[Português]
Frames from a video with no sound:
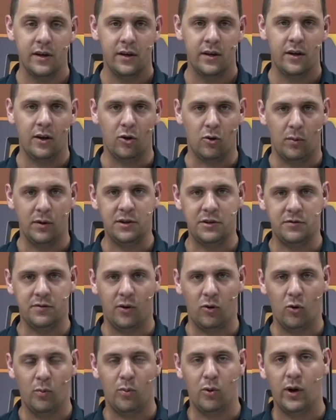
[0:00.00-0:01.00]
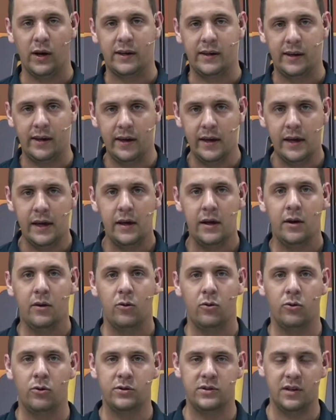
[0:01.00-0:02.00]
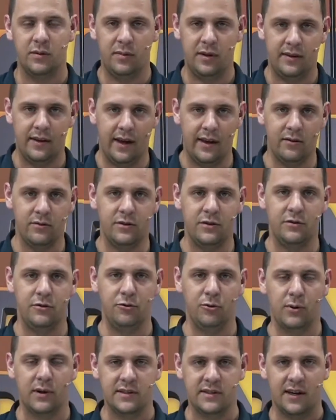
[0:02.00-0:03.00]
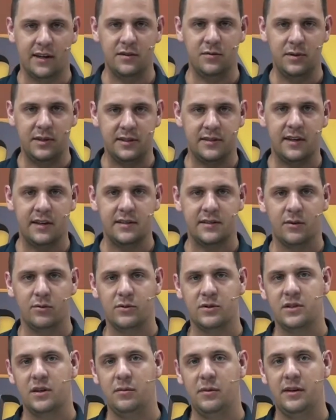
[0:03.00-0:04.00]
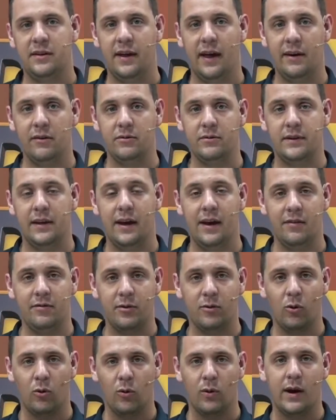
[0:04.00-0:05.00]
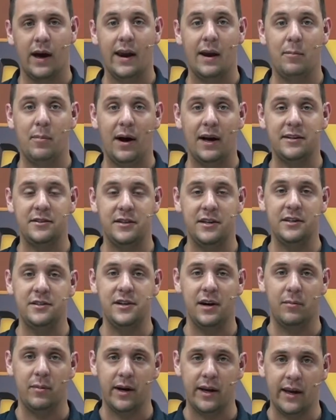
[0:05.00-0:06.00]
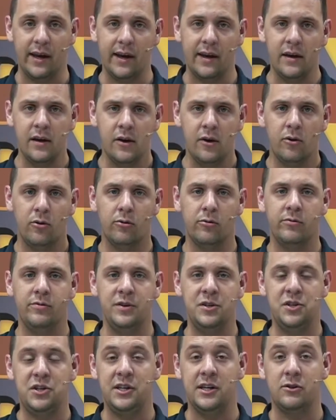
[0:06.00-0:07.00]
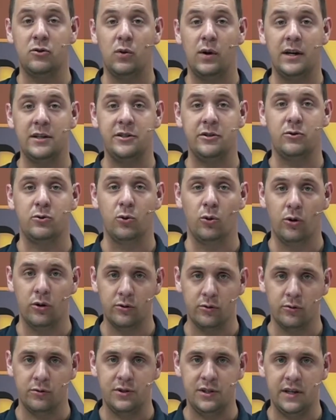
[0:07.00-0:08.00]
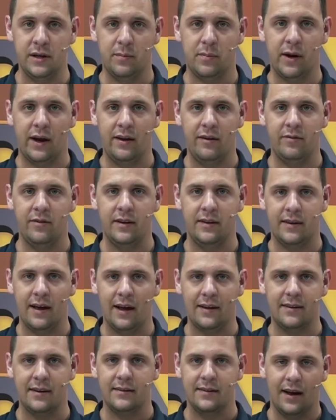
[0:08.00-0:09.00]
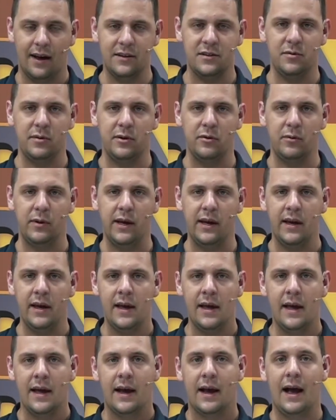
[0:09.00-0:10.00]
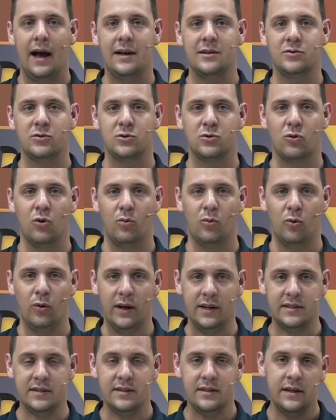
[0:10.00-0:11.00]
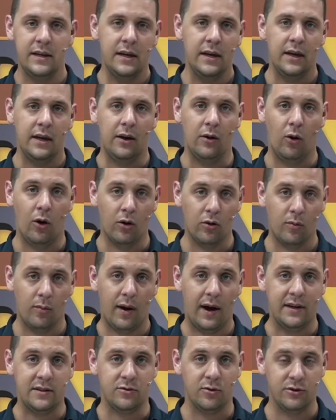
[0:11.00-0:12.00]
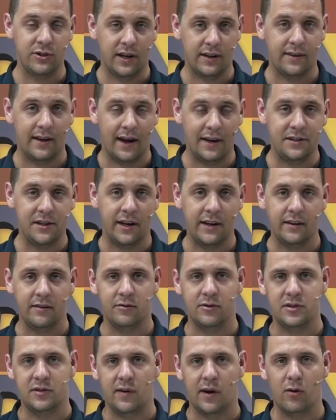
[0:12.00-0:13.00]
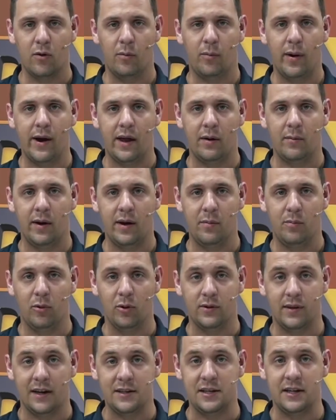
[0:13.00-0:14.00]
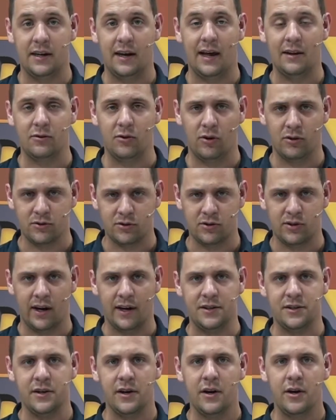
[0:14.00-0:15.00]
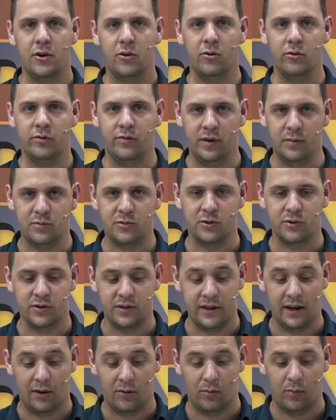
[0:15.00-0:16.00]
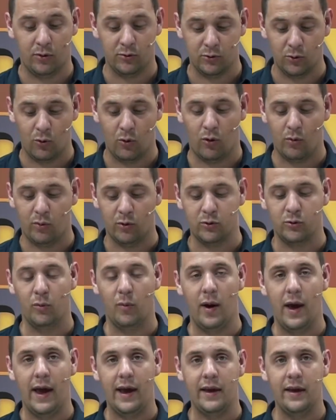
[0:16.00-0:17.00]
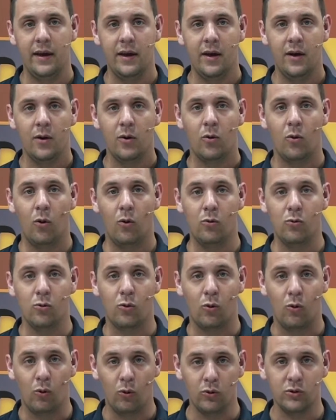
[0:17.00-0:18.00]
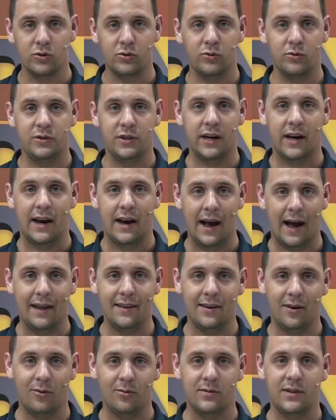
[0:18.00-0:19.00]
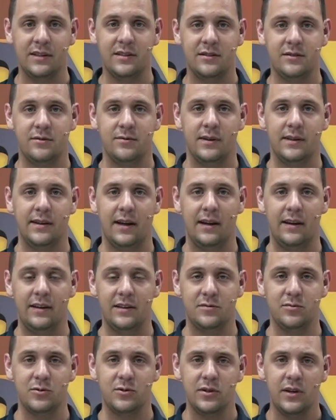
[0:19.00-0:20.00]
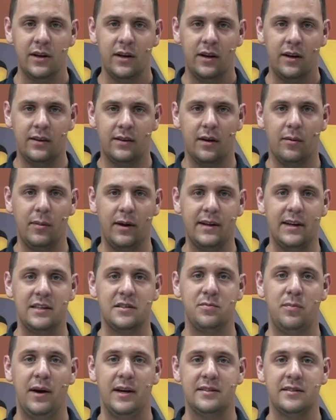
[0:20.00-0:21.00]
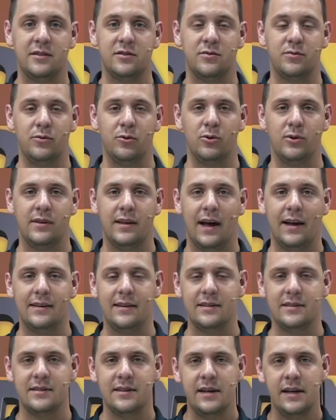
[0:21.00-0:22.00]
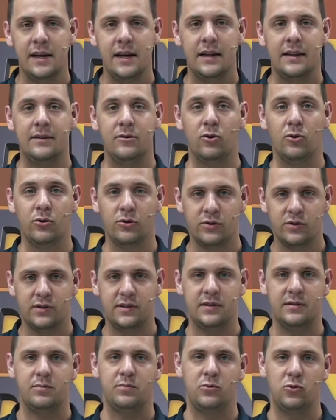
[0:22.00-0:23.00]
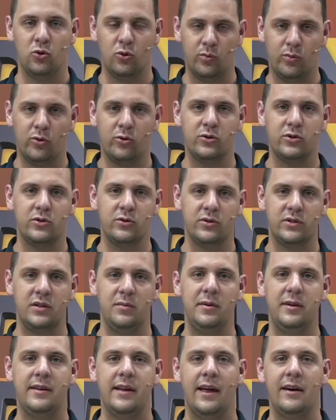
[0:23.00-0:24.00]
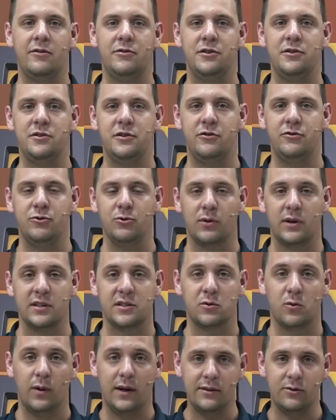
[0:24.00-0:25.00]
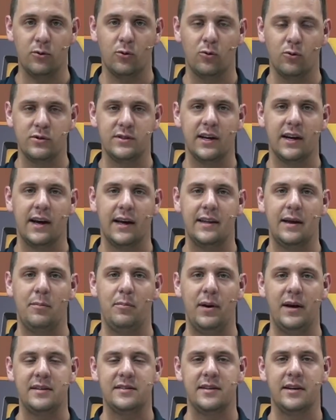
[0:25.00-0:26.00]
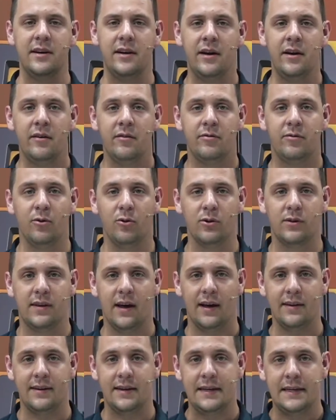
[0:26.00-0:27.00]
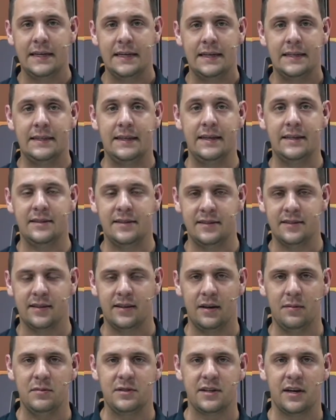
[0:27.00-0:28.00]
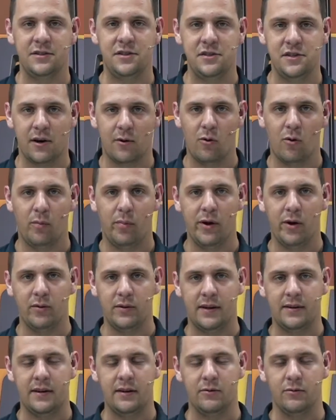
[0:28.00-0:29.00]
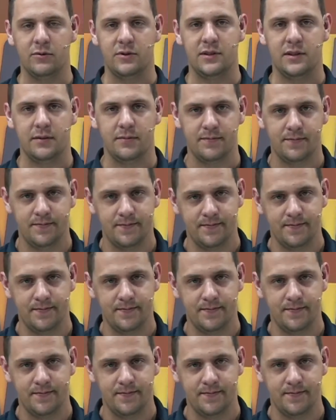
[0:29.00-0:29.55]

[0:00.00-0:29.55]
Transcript: E como a gente falou por aqui, o cemitério de Tijucas, a administração do cemitério, deve colocar a partir de amanhã um vigia durante todo o dia para evitar tentar diminuir casos como esse. E logo mais, hoje à tarde ainda, você vai acompanhar uma reportagem lá no nosso site, o vipsocial.com.br, com o custo de cada um desses vandalismos e também das peças furtadas dos túmulos no cemitério de Tijucas. Quanto custa cada peça furtada nesses crimes que a gente acompanhou na denúncia?